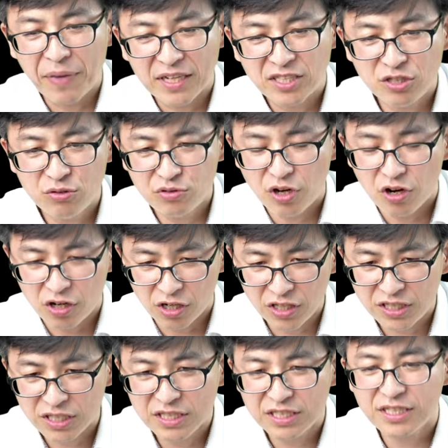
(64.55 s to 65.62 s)
把基督教核
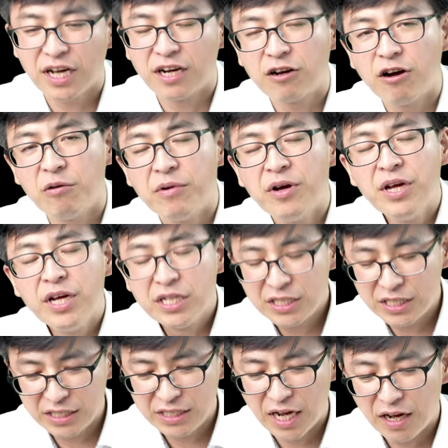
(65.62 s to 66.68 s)
心的信仰告
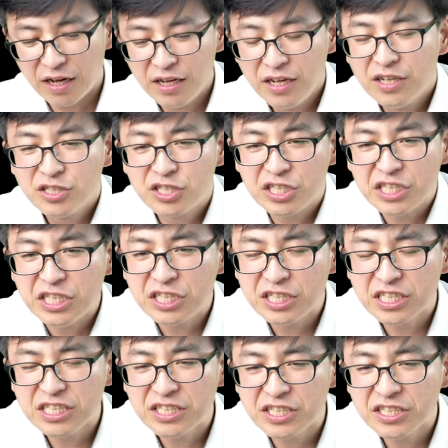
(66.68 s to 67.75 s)
信仰以
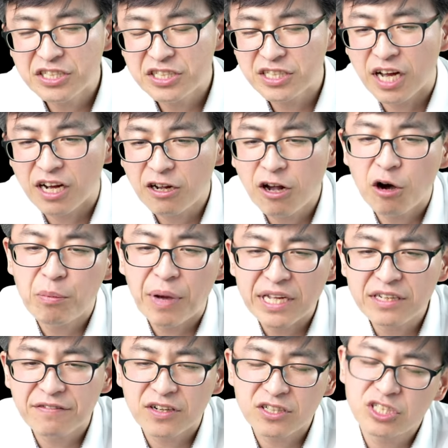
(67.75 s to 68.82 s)
信经、信仰告
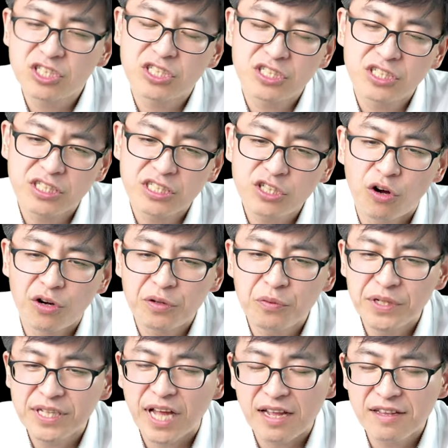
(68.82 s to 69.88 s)
白的方式，是要理
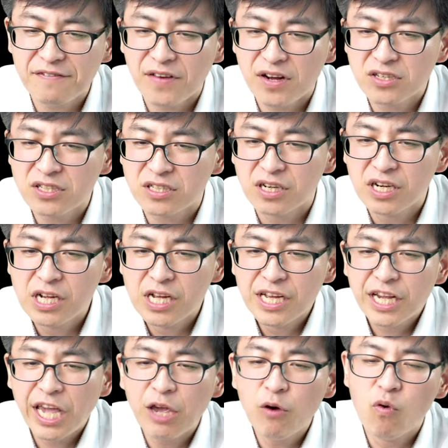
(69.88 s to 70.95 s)
问答的方式
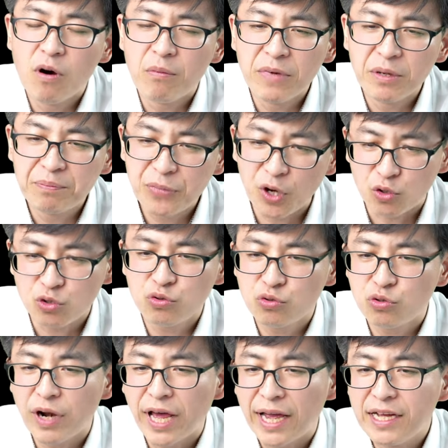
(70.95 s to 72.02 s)
给我们表述
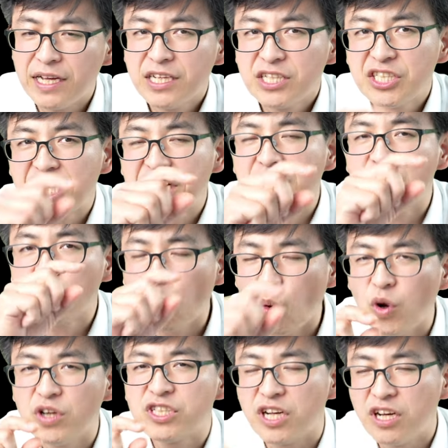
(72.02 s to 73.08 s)
出来。这个
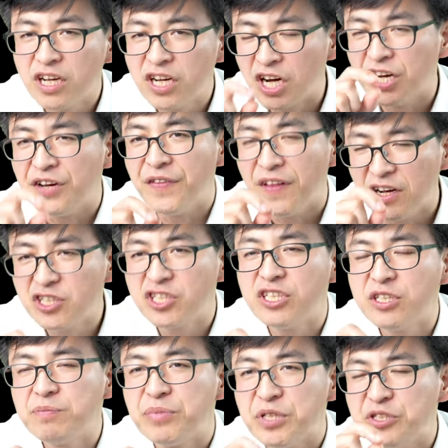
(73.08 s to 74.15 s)
过程可能
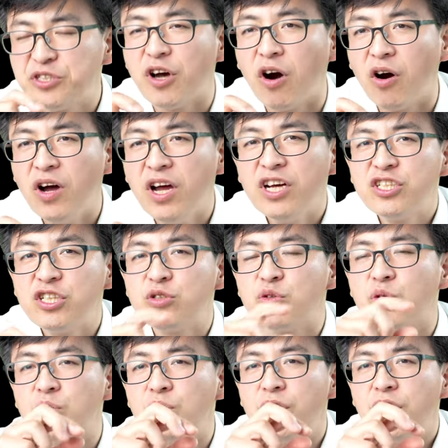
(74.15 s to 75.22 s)
是比较这
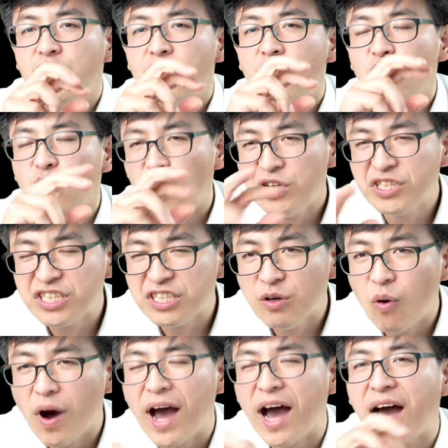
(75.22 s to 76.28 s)
种逻辑
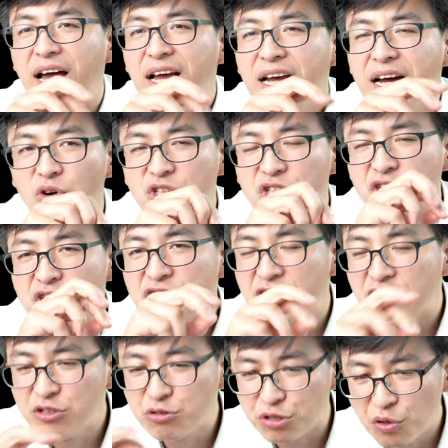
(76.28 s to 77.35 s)
化或者是
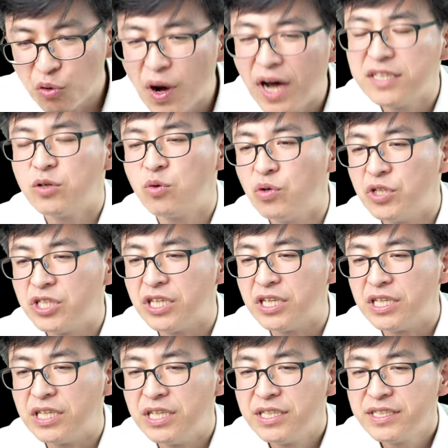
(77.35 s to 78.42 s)
哲学化的过
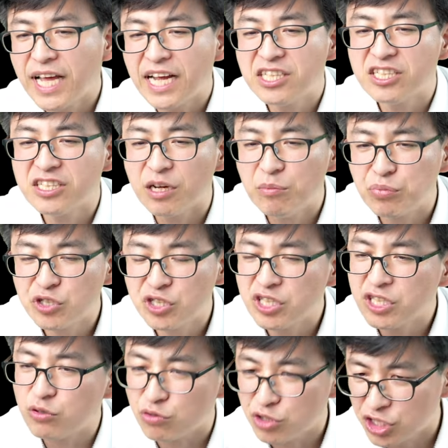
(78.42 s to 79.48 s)
程，但是它不是
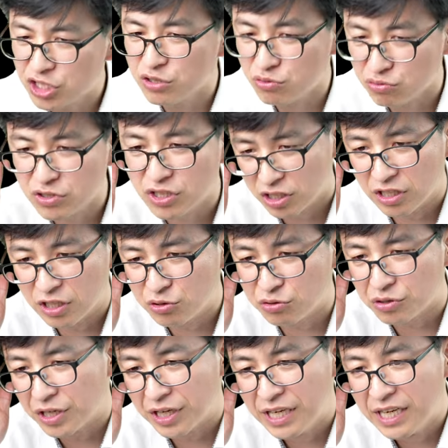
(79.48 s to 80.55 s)
那种世俗的哲
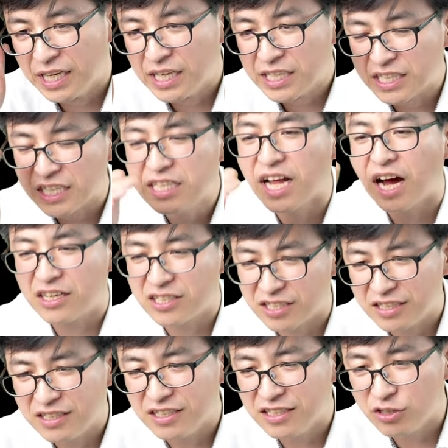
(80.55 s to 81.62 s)
学，抵挡
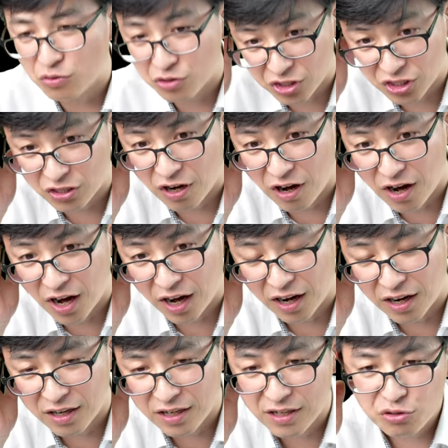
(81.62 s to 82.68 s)
神的那种思考
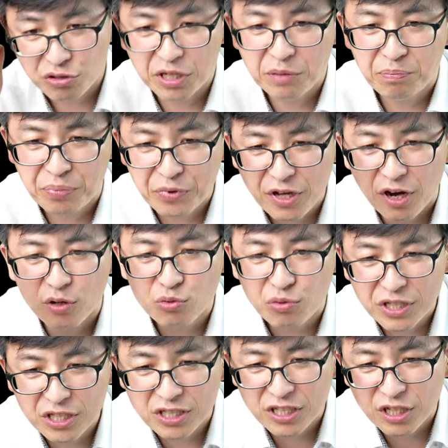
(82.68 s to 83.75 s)
哈。所以不要
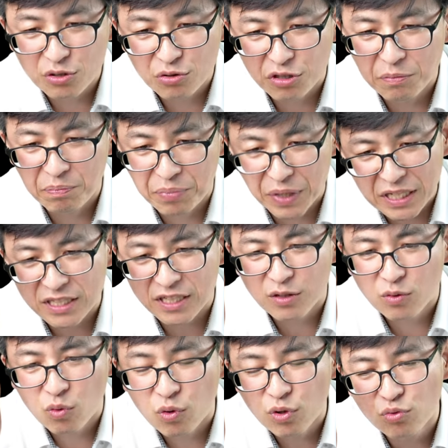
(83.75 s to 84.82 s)
对哲学本
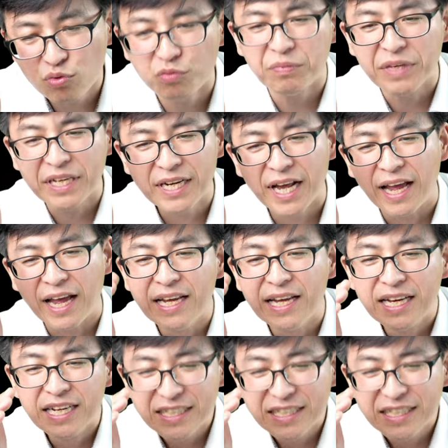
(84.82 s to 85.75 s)
身过度敏感。